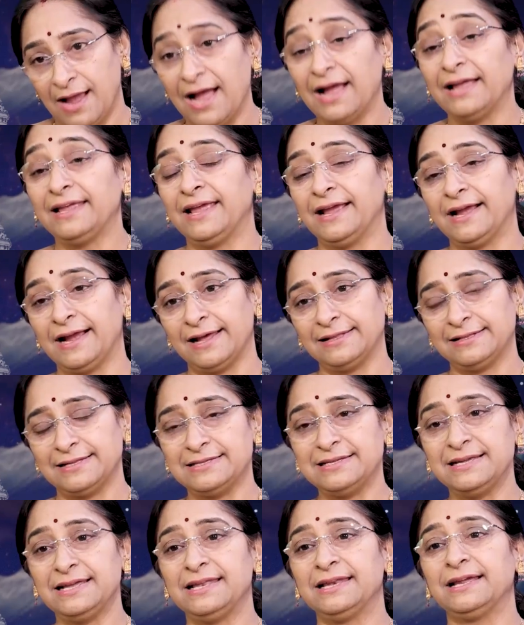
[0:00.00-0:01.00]
ఆ
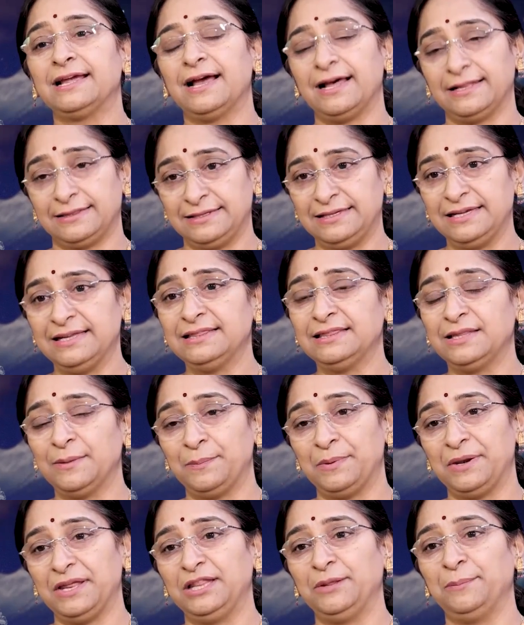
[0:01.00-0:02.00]
ఏకాదశి ఈయనకి అత్యంత
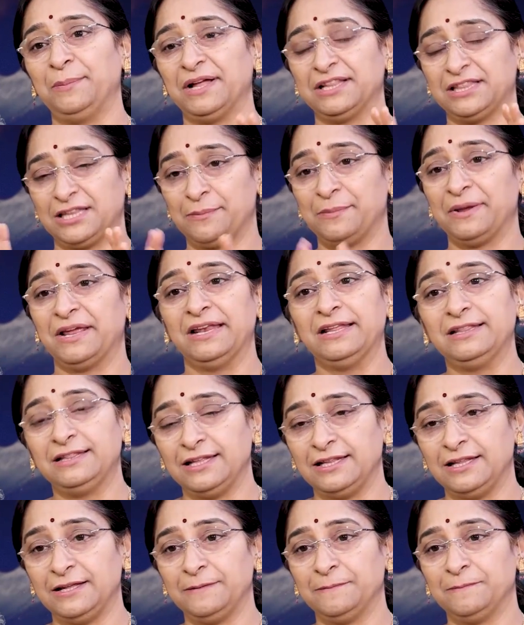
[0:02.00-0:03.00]
ప్రీతిపాత్రమైన
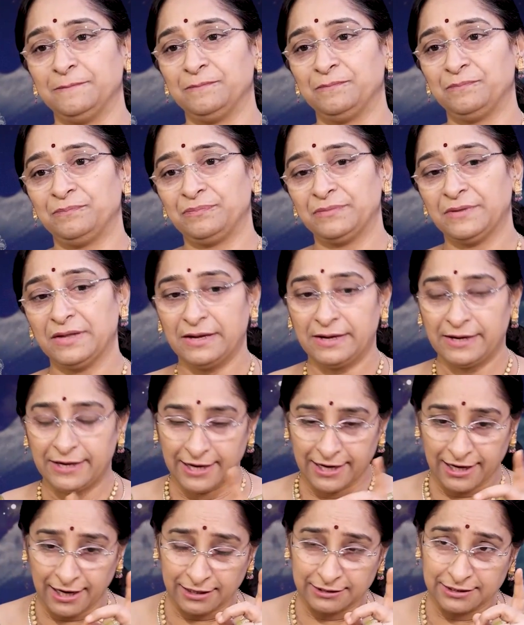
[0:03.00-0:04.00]
తిథి
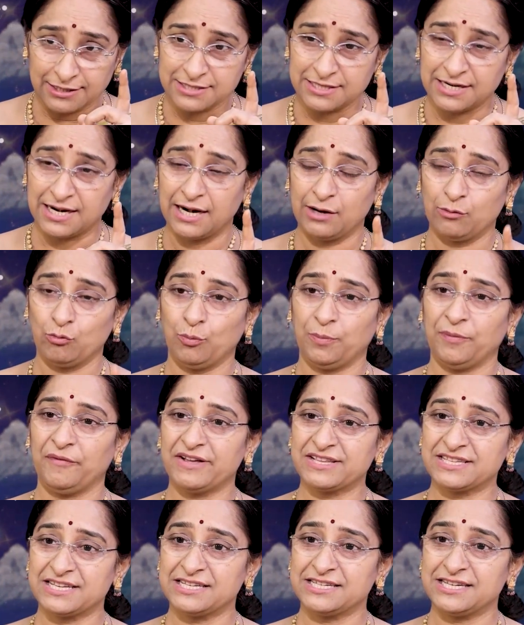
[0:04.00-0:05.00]
ఏకాదశి నాడు
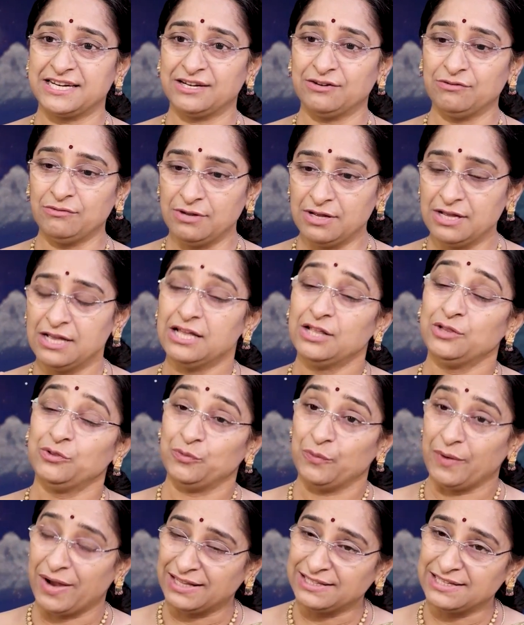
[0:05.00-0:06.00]
ఉపవాసం చేయటం
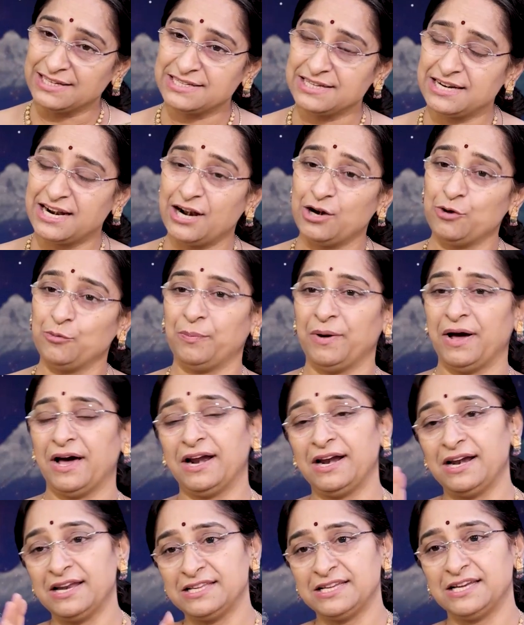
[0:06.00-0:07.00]
ద్వాదశి నాడు
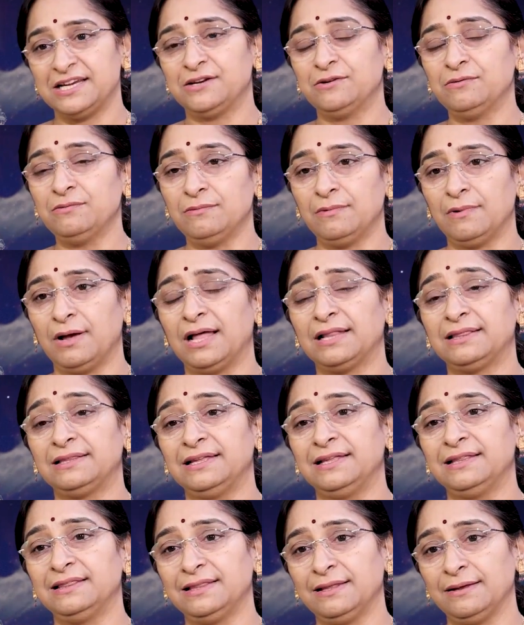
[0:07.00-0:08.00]
పారణ చేయటం
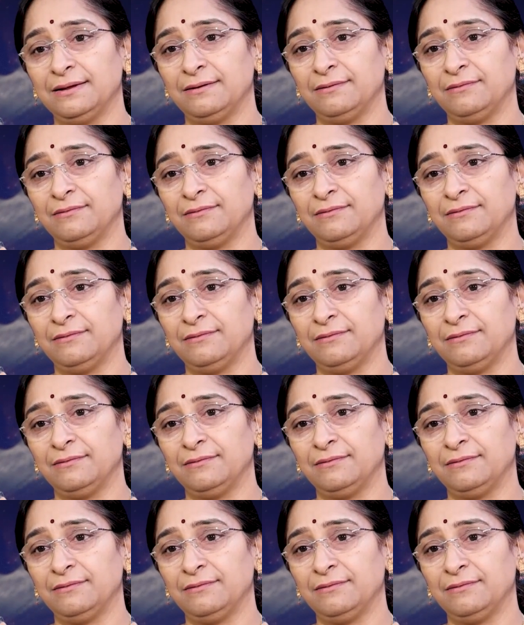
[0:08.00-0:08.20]
అత్యంత